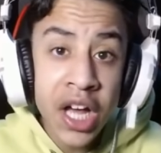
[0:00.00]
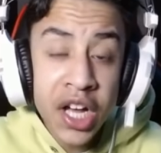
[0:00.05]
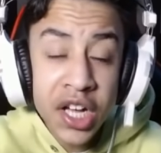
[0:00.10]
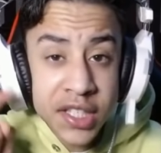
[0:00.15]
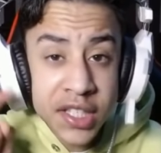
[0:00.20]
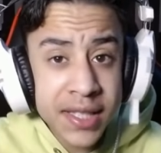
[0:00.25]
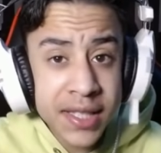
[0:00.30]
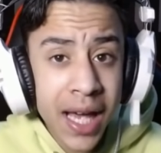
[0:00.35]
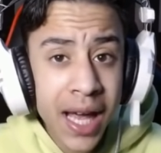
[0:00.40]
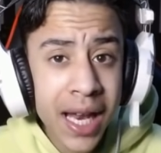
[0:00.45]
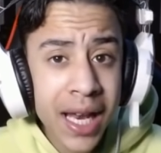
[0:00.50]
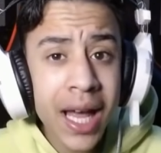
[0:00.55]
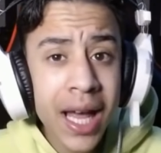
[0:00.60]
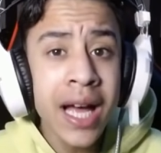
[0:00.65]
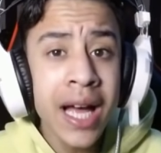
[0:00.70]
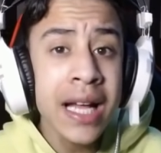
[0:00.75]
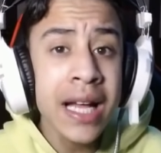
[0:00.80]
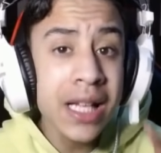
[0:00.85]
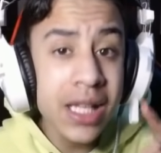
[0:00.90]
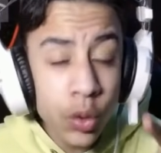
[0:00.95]
رساله
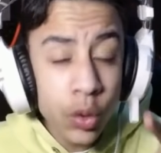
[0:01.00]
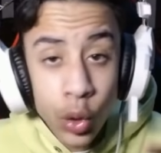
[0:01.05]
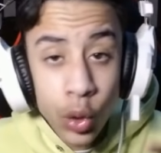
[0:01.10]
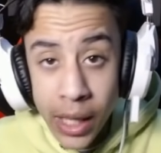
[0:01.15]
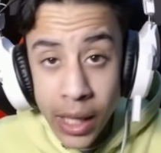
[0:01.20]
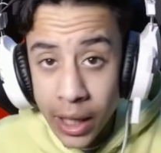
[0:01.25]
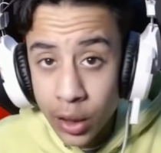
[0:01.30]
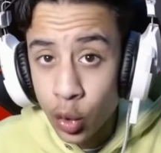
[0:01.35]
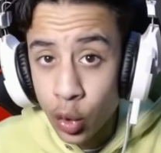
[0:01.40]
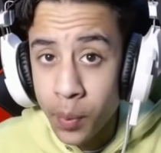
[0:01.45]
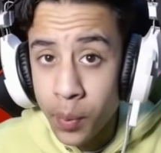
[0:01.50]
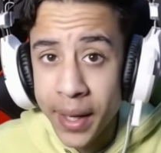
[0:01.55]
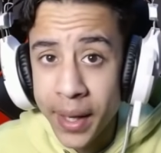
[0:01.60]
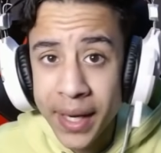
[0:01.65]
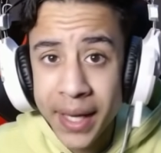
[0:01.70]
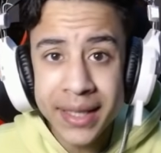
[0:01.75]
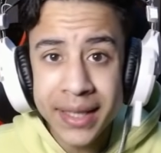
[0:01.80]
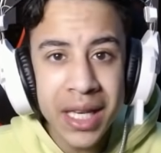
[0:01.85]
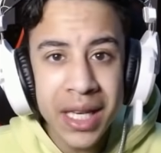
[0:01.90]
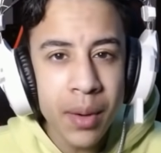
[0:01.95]
للولاد
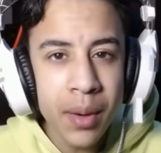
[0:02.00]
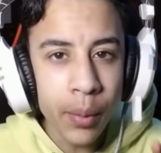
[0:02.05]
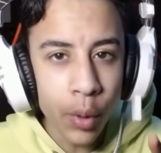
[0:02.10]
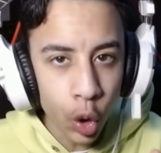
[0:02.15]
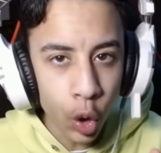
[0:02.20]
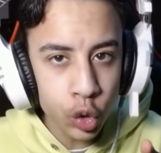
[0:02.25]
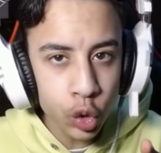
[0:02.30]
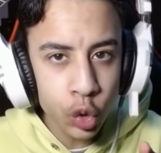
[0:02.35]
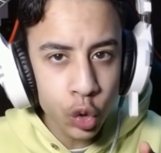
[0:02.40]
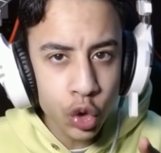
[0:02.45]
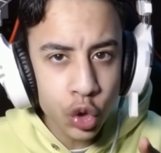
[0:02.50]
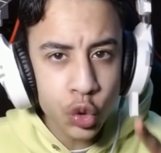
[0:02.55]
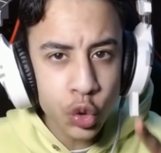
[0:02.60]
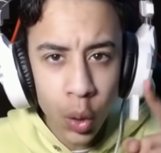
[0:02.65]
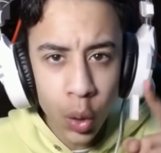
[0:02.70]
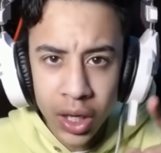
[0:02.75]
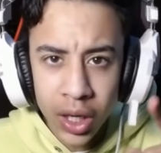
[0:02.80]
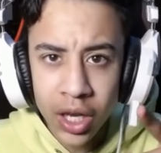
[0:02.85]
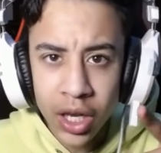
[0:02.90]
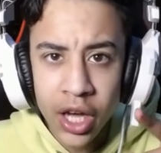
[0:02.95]
والبنات اللي ما بيحطوش
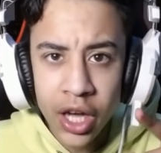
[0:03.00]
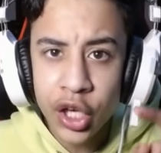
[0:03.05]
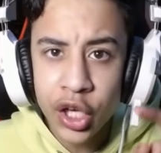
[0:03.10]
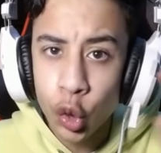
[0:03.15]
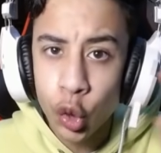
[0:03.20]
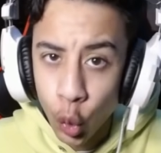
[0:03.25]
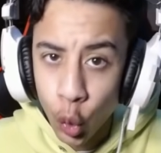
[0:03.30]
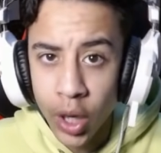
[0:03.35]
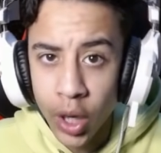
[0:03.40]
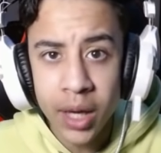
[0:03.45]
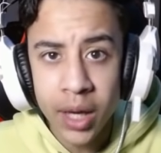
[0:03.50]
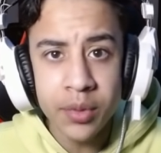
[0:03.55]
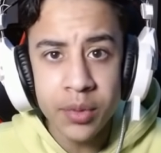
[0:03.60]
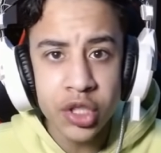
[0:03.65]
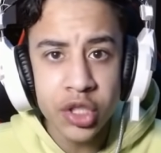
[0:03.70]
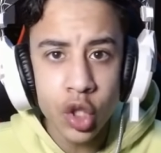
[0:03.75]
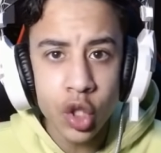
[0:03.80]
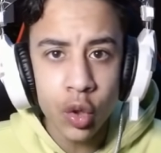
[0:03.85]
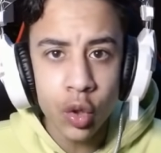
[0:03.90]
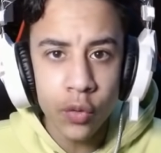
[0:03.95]
ولا لايك ولا
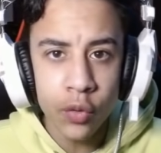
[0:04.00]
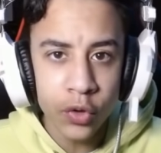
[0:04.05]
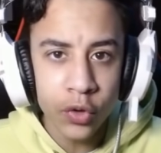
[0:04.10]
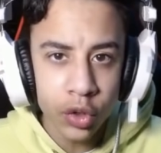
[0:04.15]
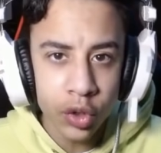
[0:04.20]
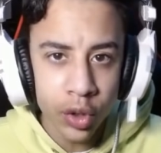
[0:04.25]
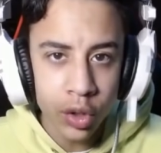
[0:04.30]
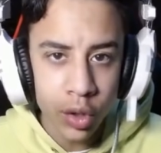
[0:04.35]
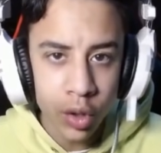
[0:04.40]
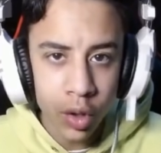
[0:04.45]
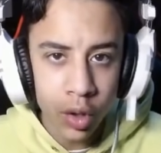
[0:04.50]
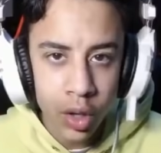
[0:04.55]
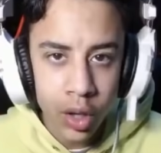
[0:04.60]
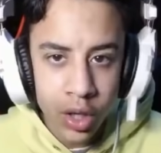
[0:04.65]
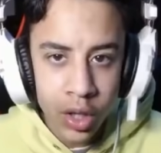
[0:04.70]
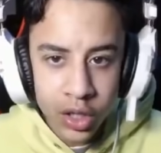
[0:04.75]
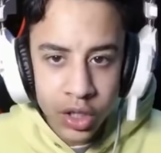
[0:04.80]
بيشتركوا في القناه